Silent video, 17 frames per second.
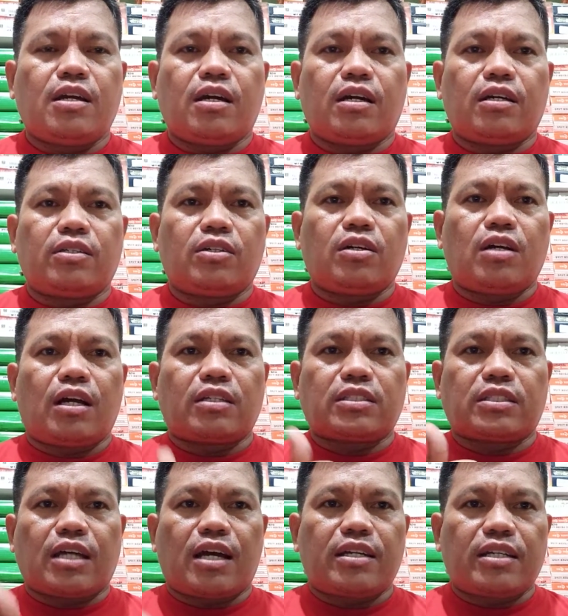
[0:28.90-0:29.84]
ano, ang
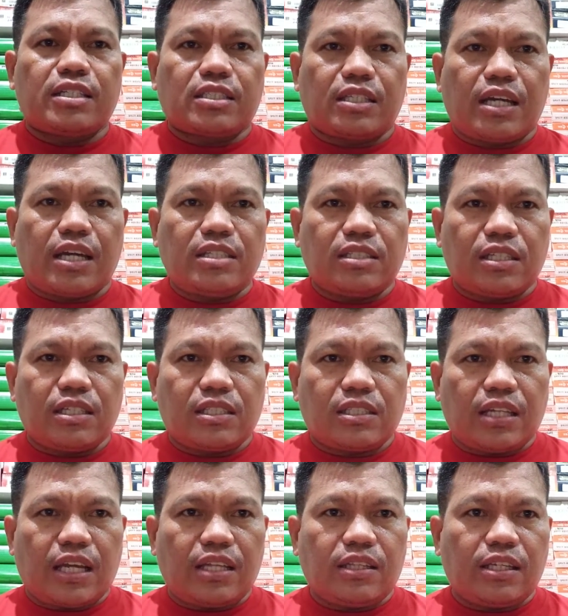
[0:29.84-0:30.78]
Starrix guys is
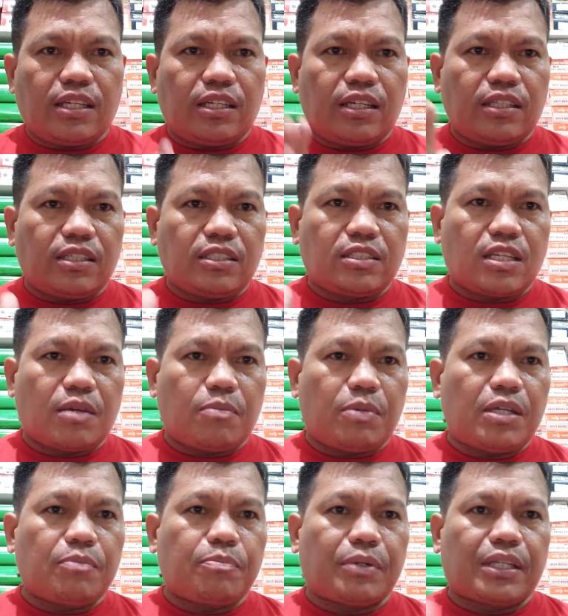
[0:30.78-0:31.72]

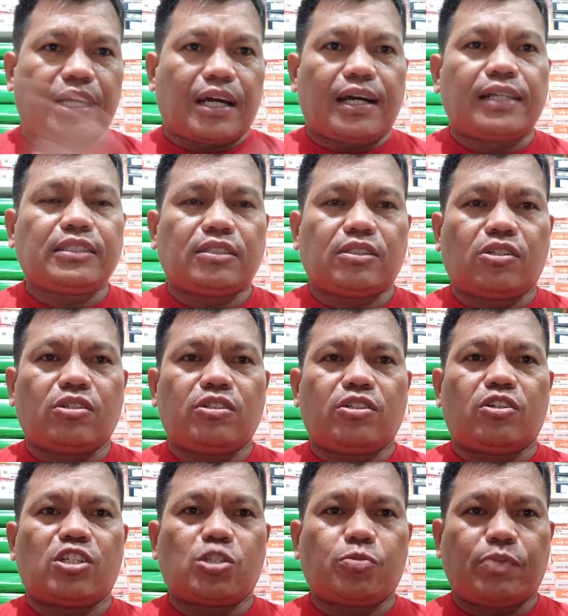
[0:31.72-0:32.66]
1997 pataas, no?
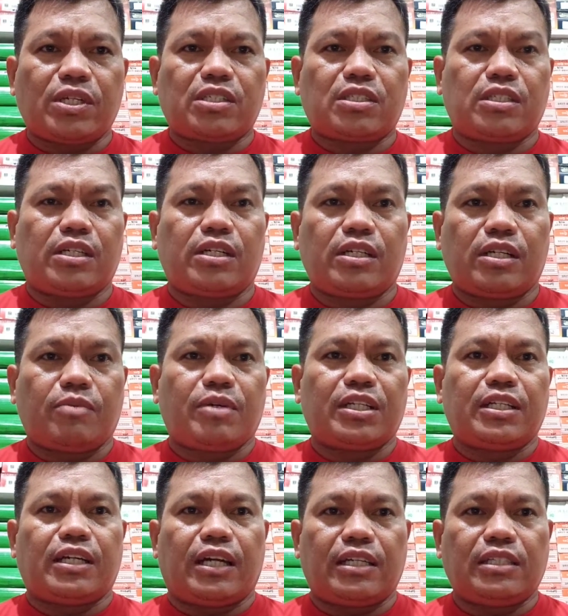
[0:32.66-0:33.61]
Yung Space Girl
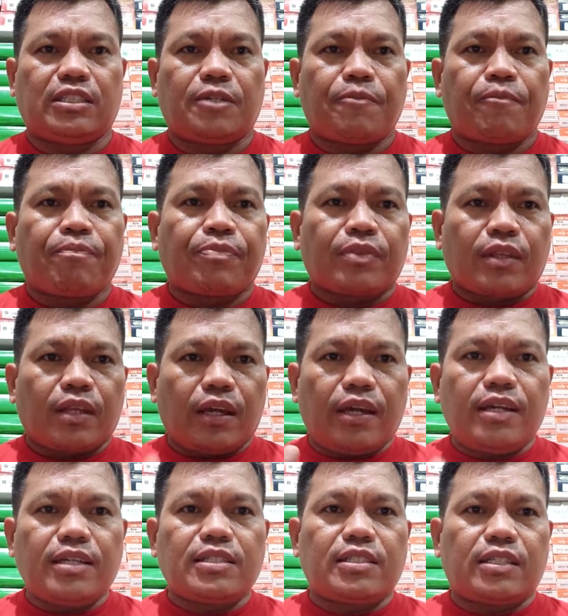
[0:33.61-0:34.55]
naman guys
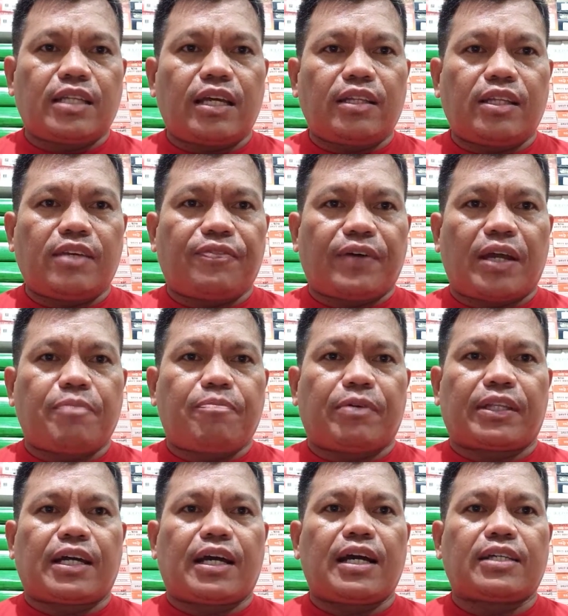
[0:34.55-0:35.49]
is 95
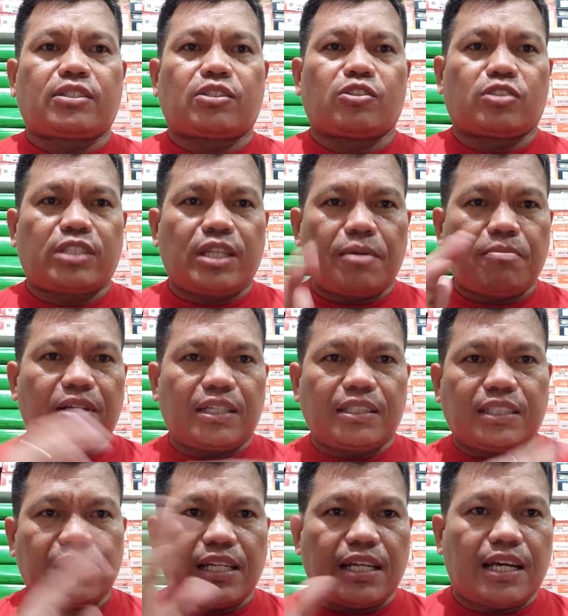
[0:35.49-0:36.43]
pataas. So same lang
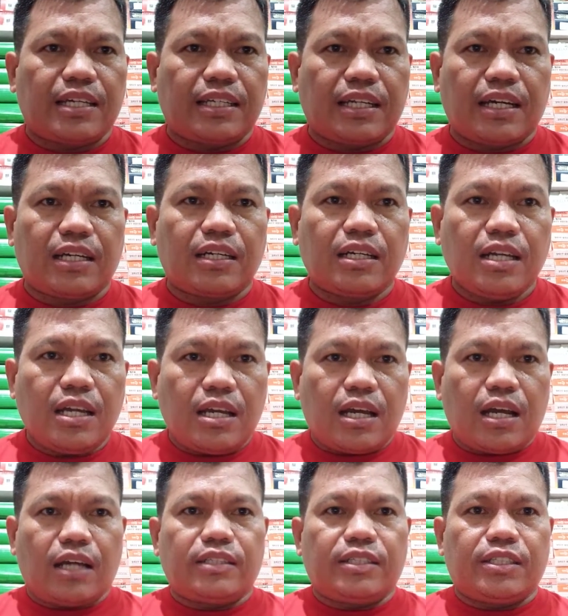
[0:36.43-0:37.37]
sila ng
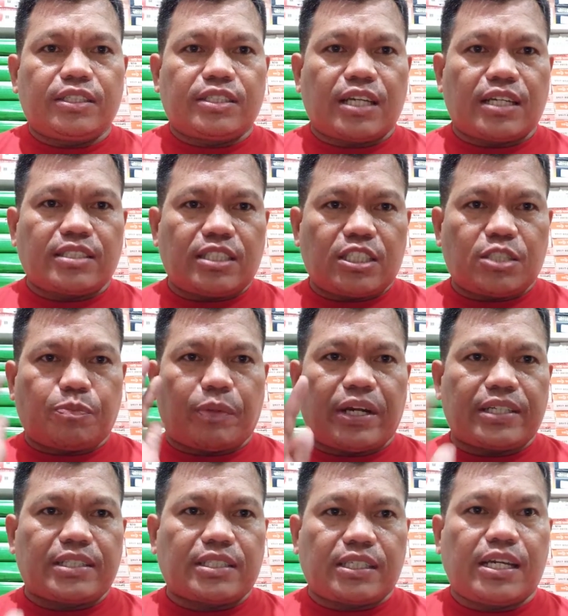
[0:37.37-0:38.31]
under chassis
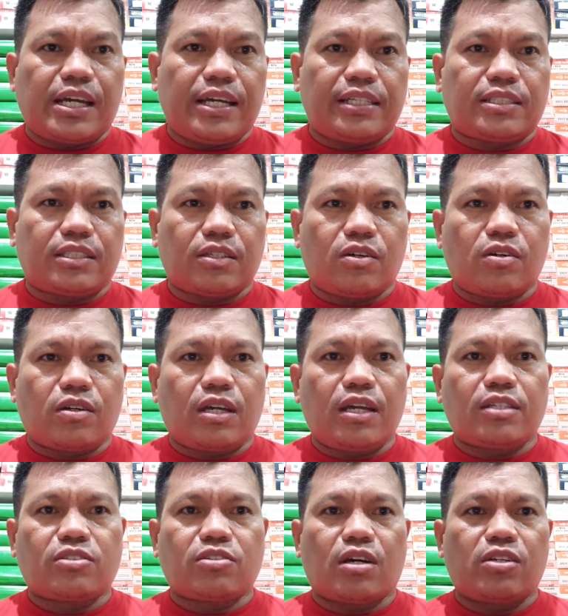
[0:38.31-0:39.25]
parts guys.
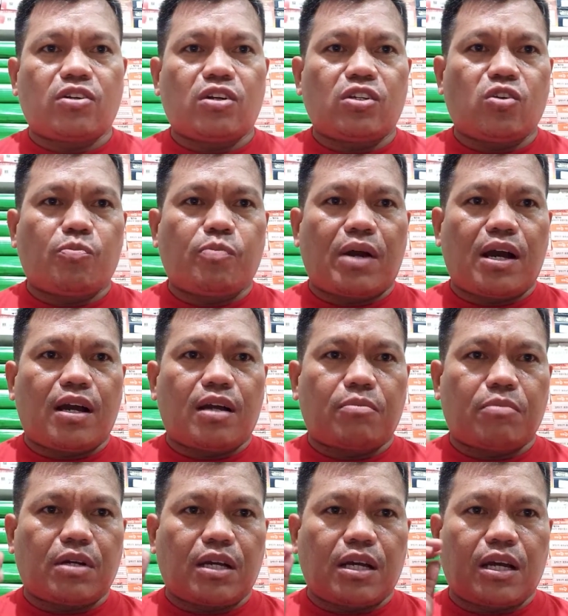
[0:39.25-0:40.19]
Okay, so ano-ano ba
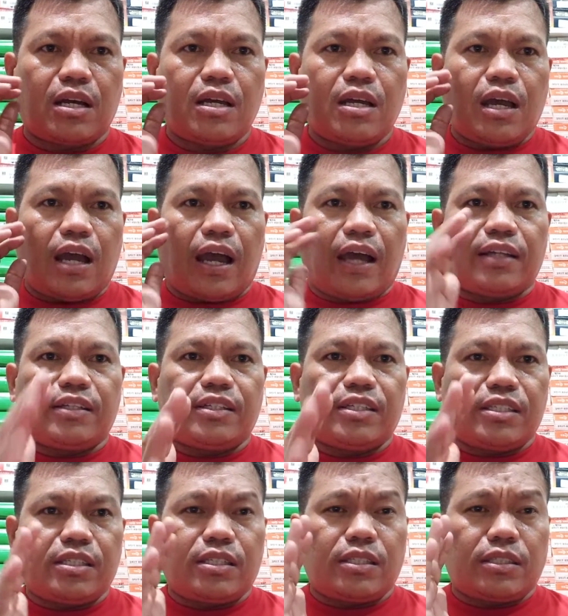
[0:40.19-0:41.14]
ang mga
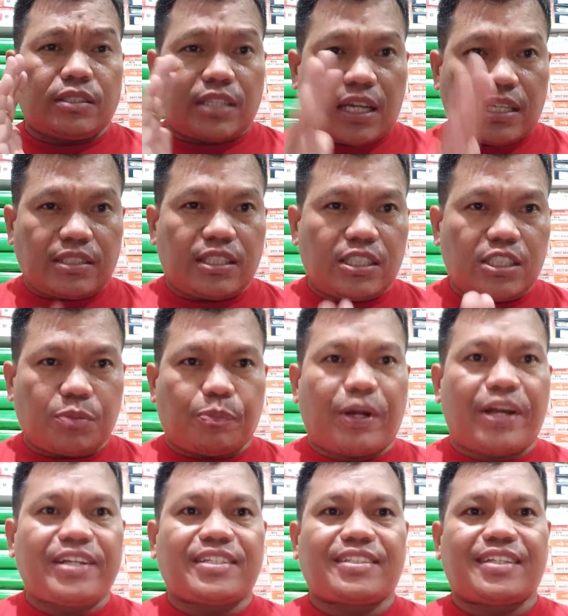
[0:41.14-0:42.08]
under chassis
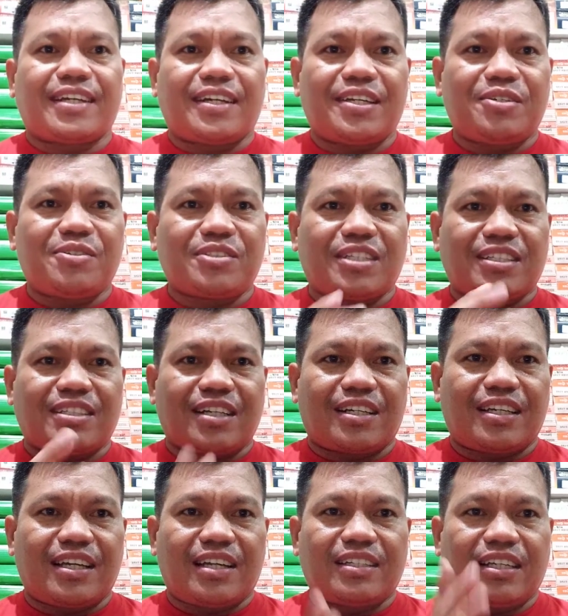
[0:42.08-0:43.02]
parts ng iyong
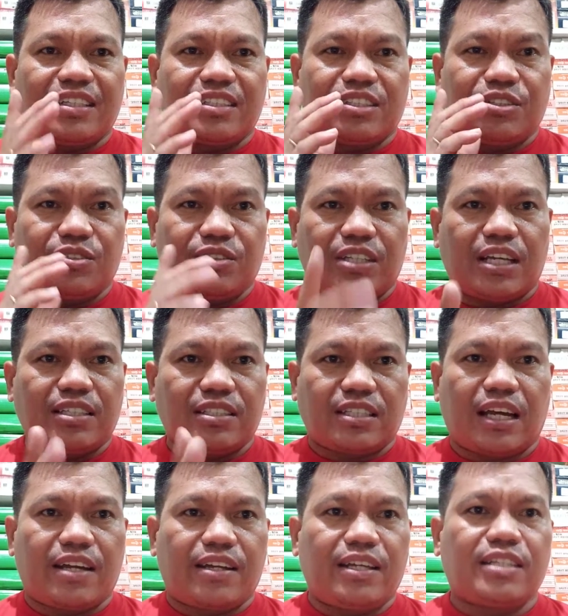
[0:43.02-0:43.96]
sasakyan na Hyundai
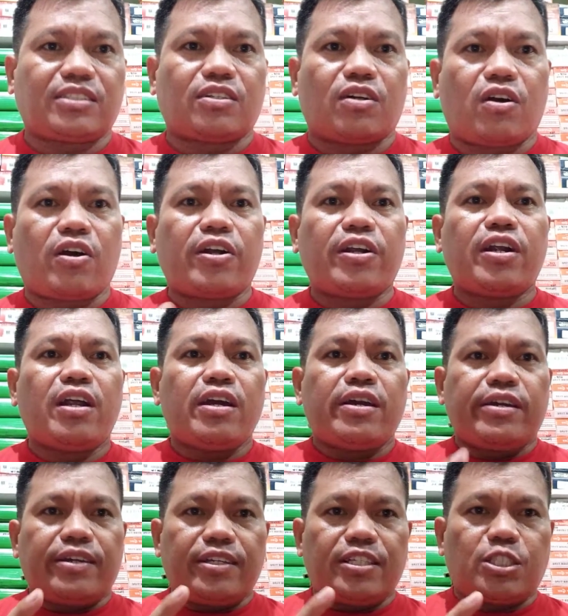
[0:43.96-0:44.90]
Starrix or
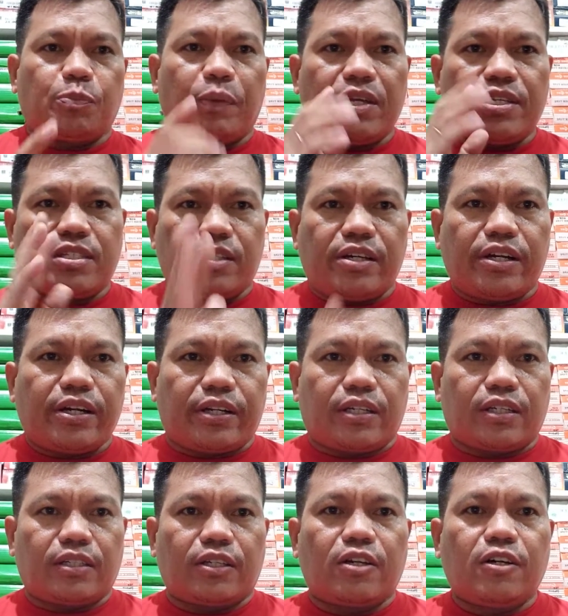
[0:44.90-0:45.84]
Space
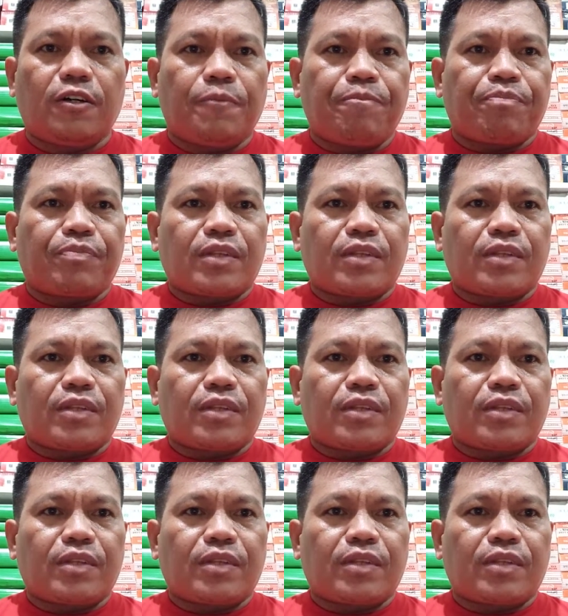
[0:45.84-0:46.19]
Girl, no?